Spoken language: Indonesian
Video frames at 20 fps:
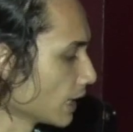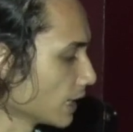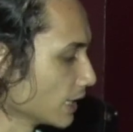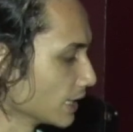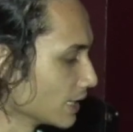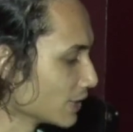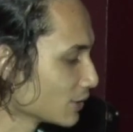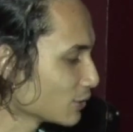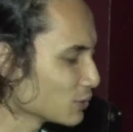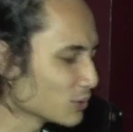
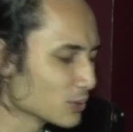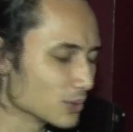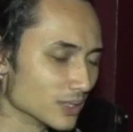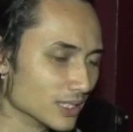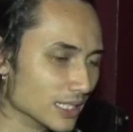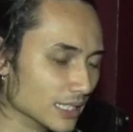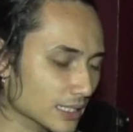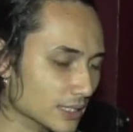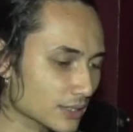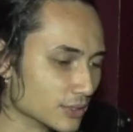ini tuh
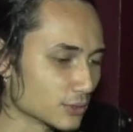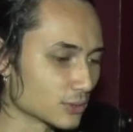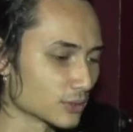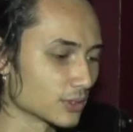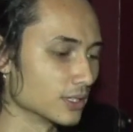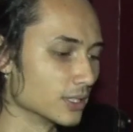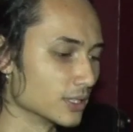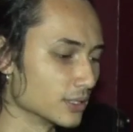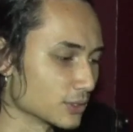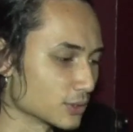jadi
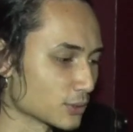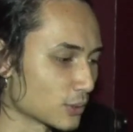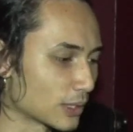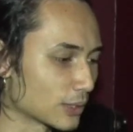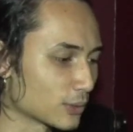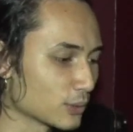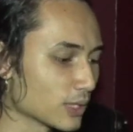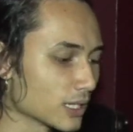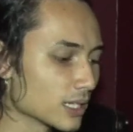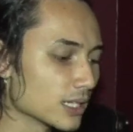eh,
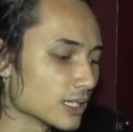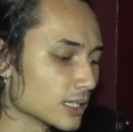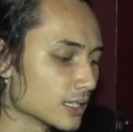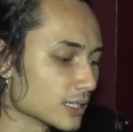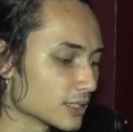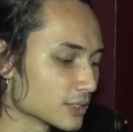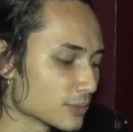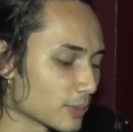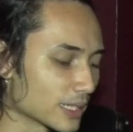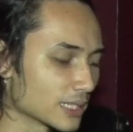sesuatu yang
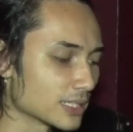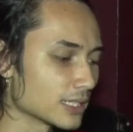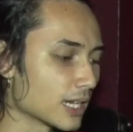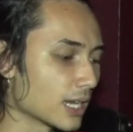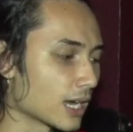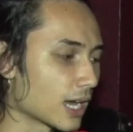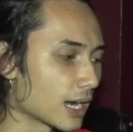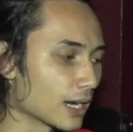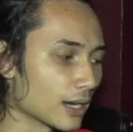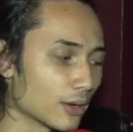
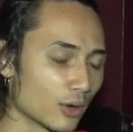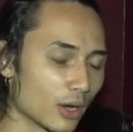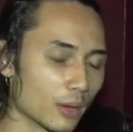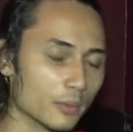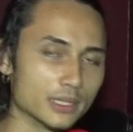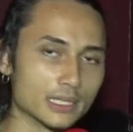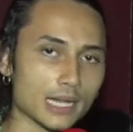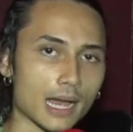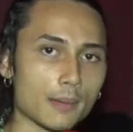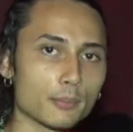spesial karena lu nggak
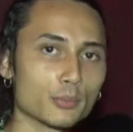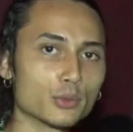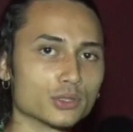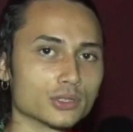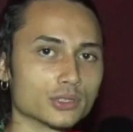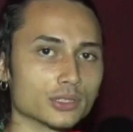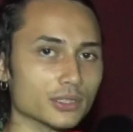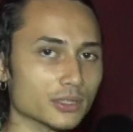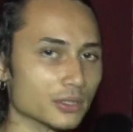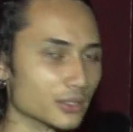bisa hapus
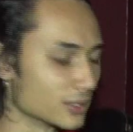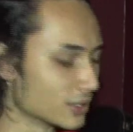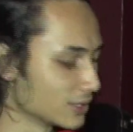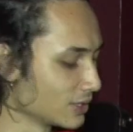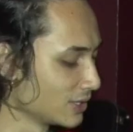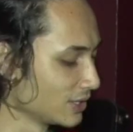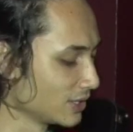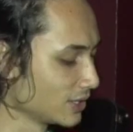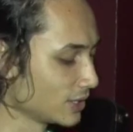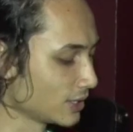gitu
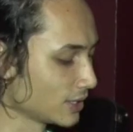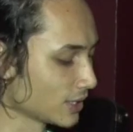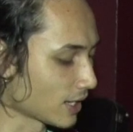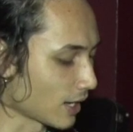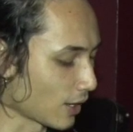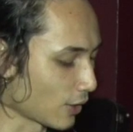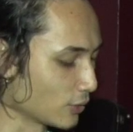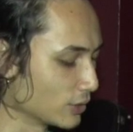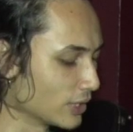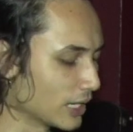
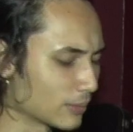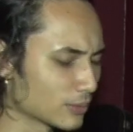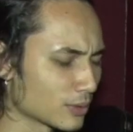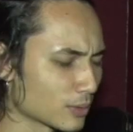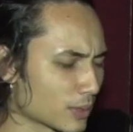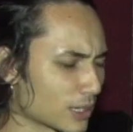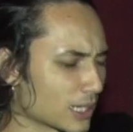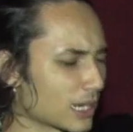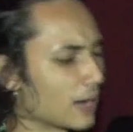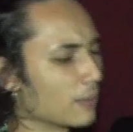kalau di
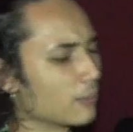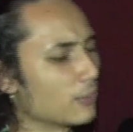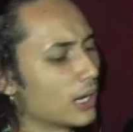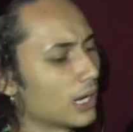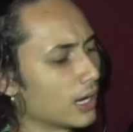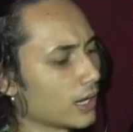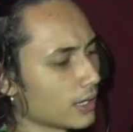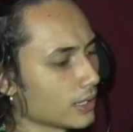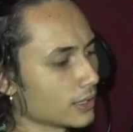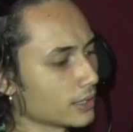laptop kan gampang
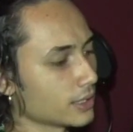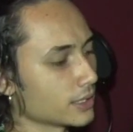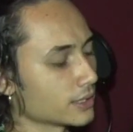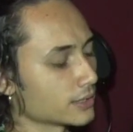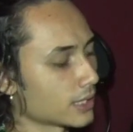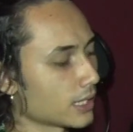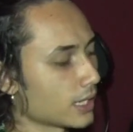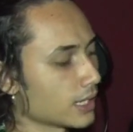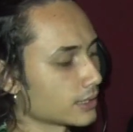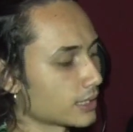ah ini
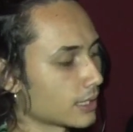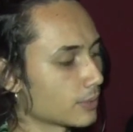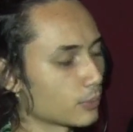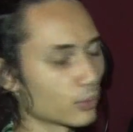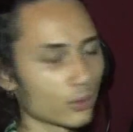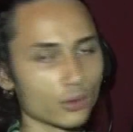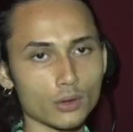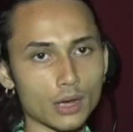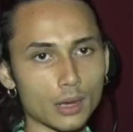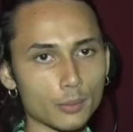salah
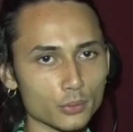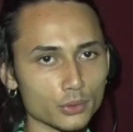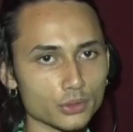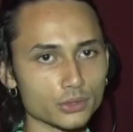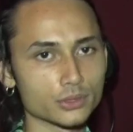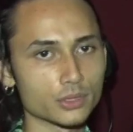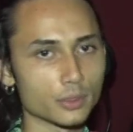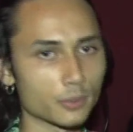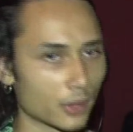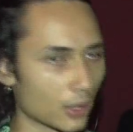typo lu
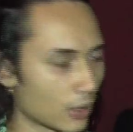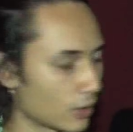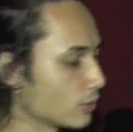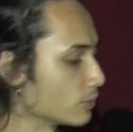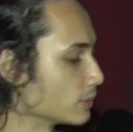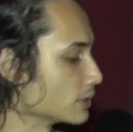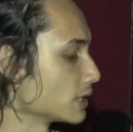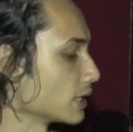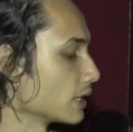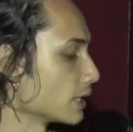hapus tapi kalau
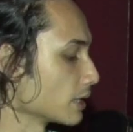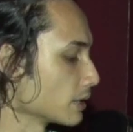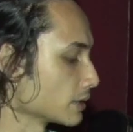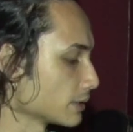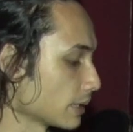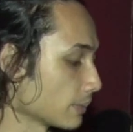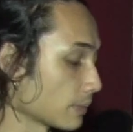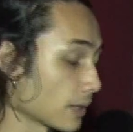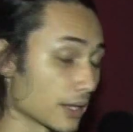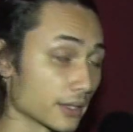misalnya
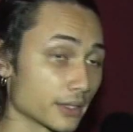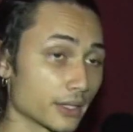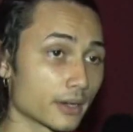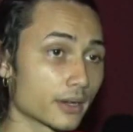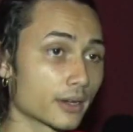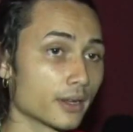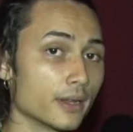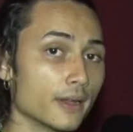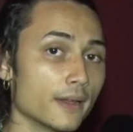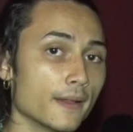typewriter
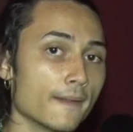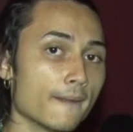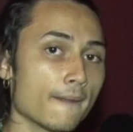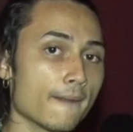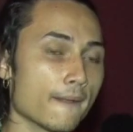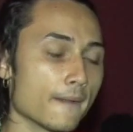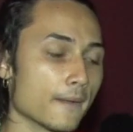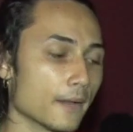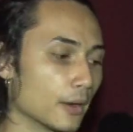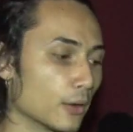
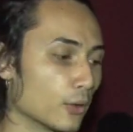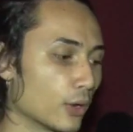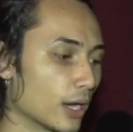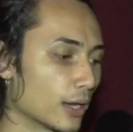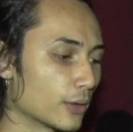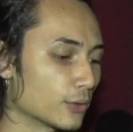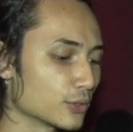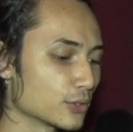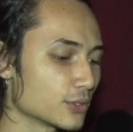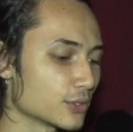lo
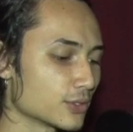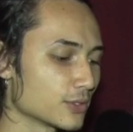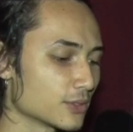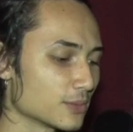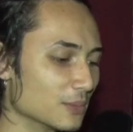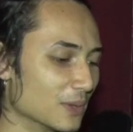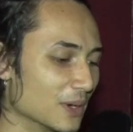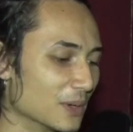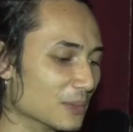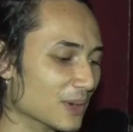harus
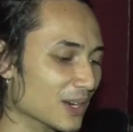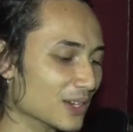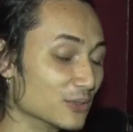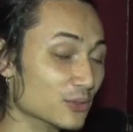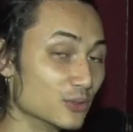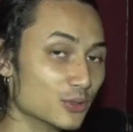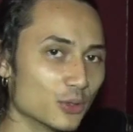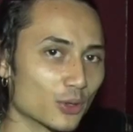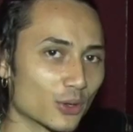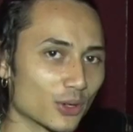bener-bener
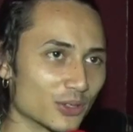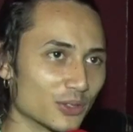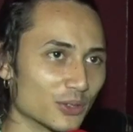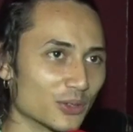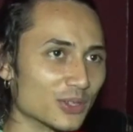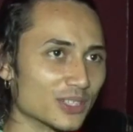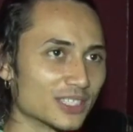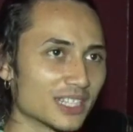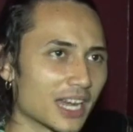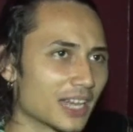jujur gitu
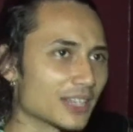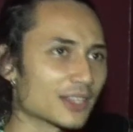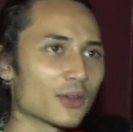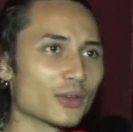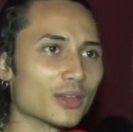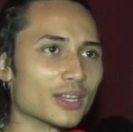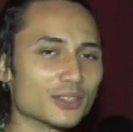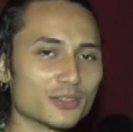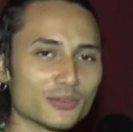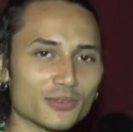yang nggak tahu
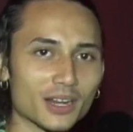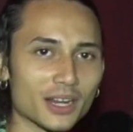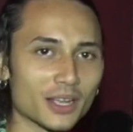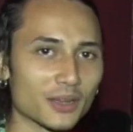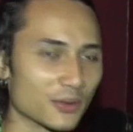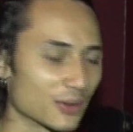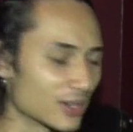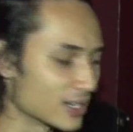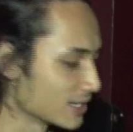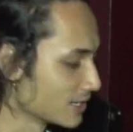ya itu
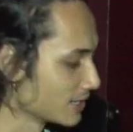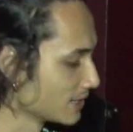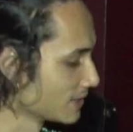feeling gue